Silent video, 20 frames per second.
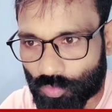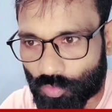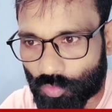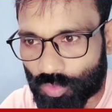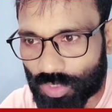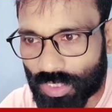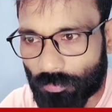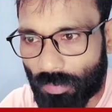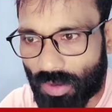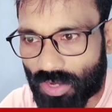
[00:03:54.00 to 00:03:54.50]

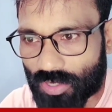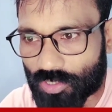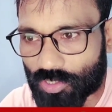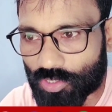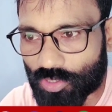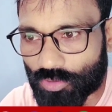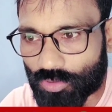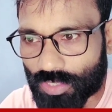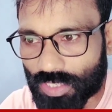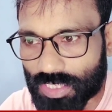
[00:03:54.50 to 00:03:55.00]
उन्हीं
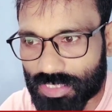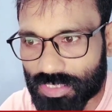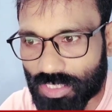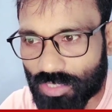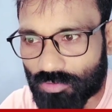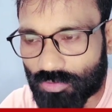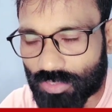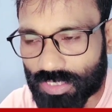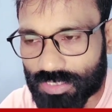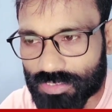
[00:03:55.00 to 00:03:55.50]
पार्टियों और
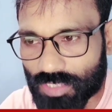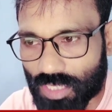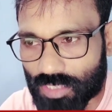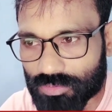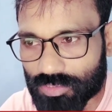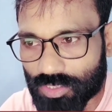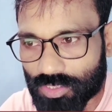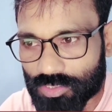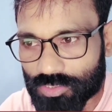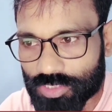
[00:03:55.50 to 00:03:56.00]
नेताओं के
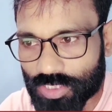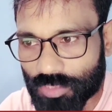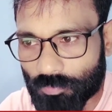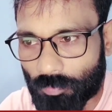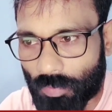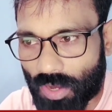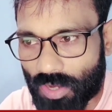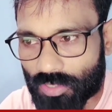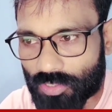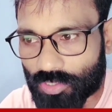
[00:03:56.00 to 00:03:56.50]
साथ जिन
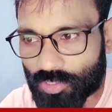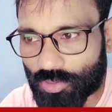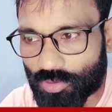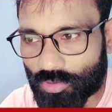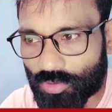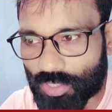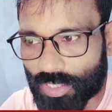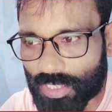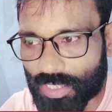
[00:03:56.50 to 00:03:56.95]
पार्टियों और